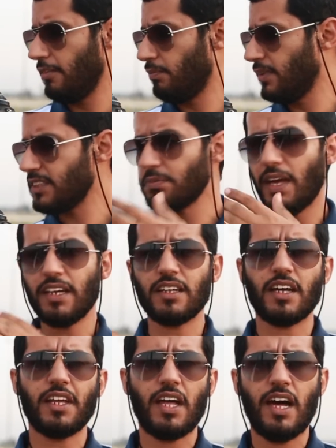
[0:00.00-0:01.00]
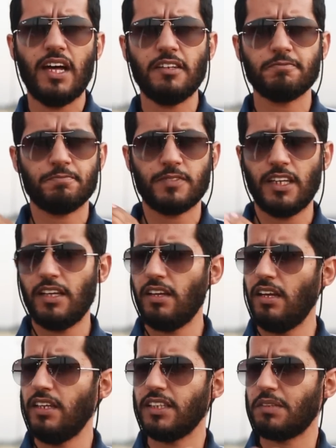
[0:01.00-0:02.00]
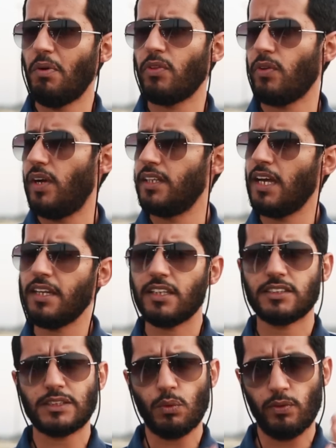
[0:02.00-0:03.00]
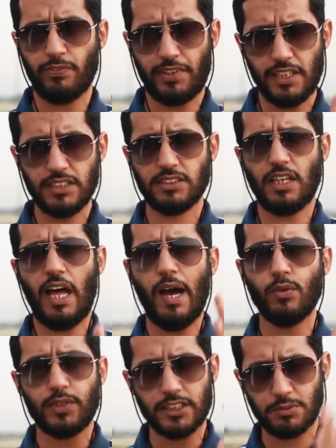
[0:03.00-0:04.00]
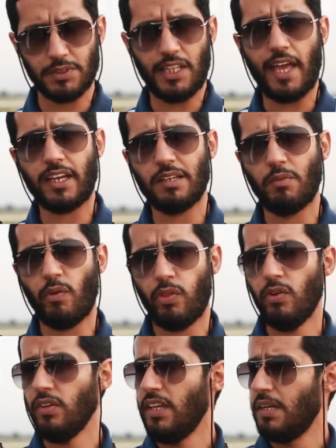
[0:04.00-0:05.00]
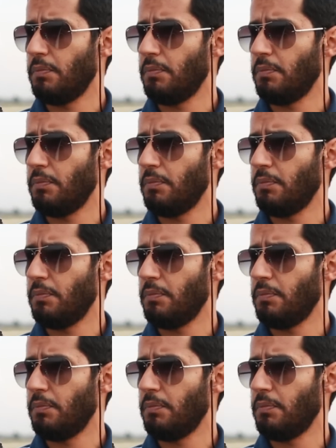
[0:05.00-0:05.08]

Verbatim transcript: بالنسبه حق القراءه عندك موضوعين يعني انك تسوي فريز او تجميد حق الموضوع